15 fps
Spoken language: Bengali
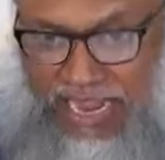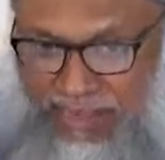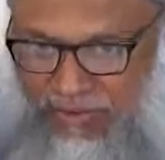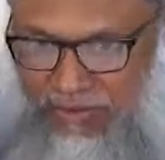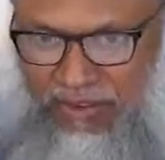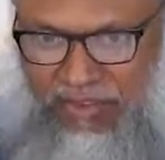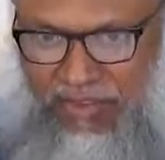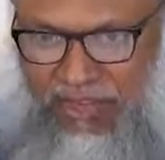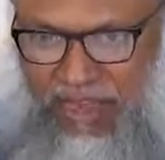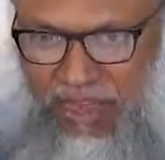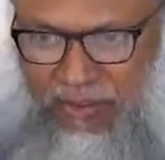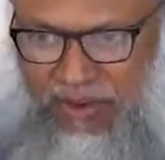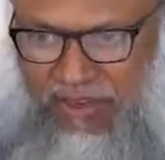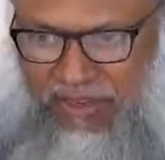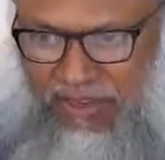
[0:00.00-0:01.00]
গাইড অনুযায়ী
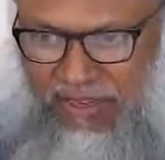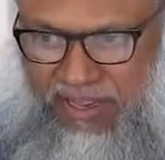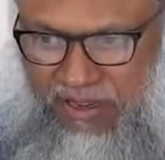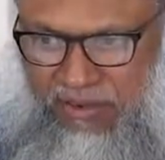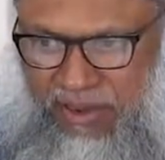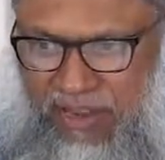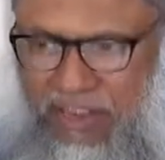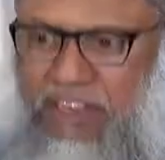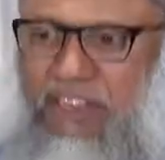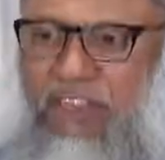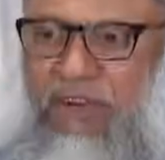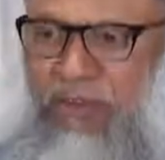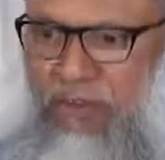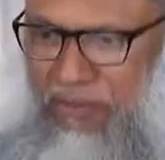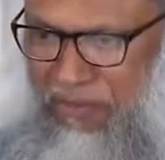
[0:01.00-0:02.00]
আমরা নিজেদের এগুলোকে
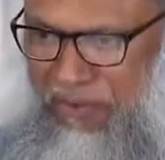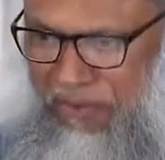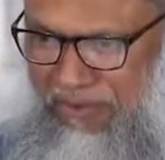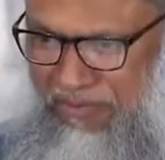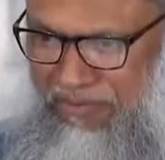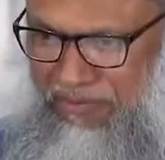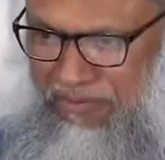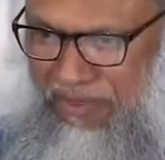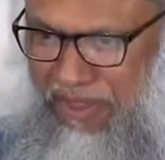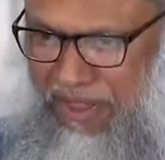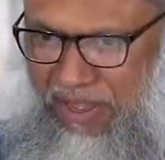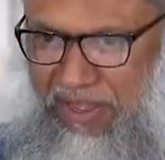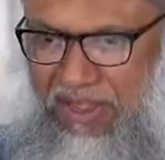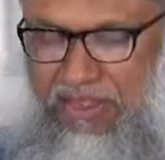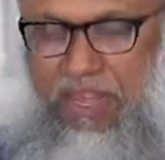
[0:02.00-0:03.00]
ঠিক করব।
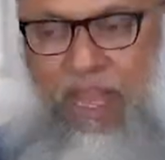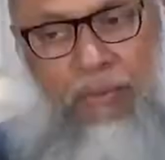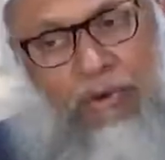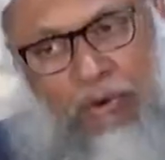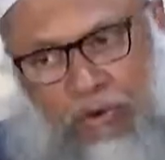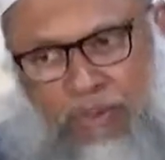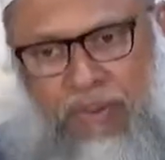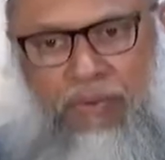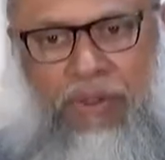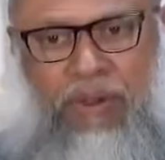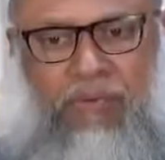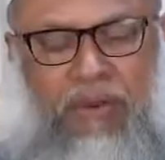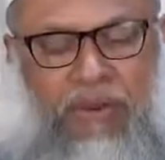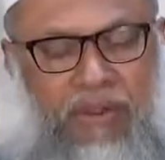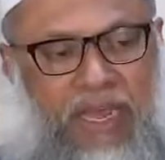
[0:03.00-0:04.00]
কিন্তু এমন হইতে
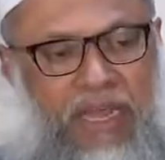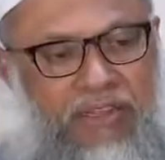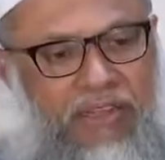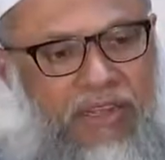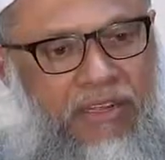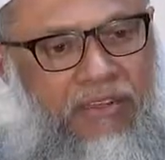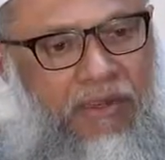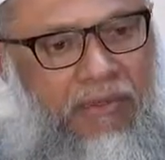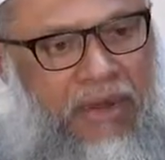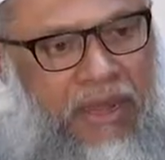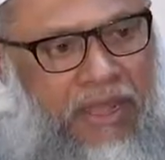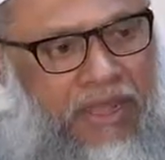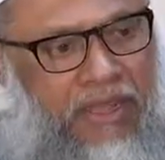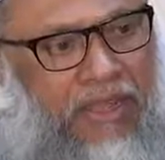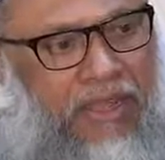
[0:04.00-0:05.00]
পারে মনে করেন আজকের
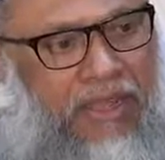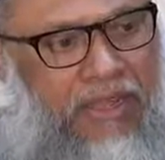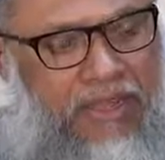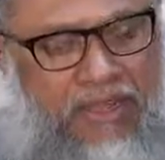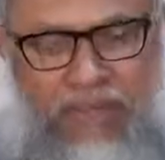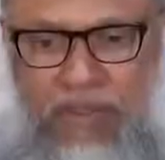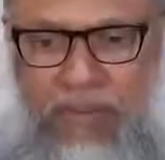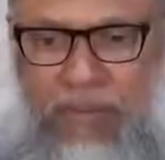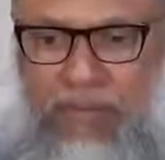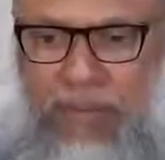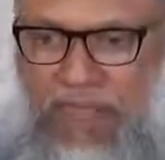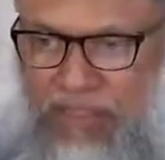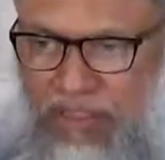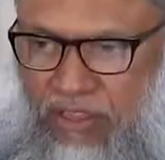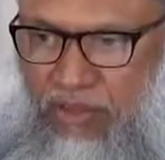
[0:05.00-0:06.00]
জমানায় ইসলামী
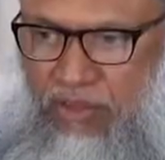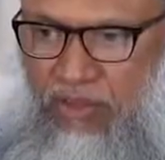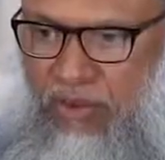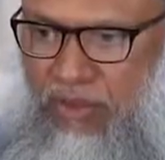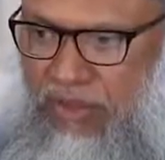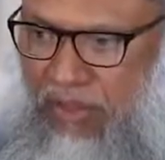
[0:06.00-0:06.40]
ব্যক্তিত্ব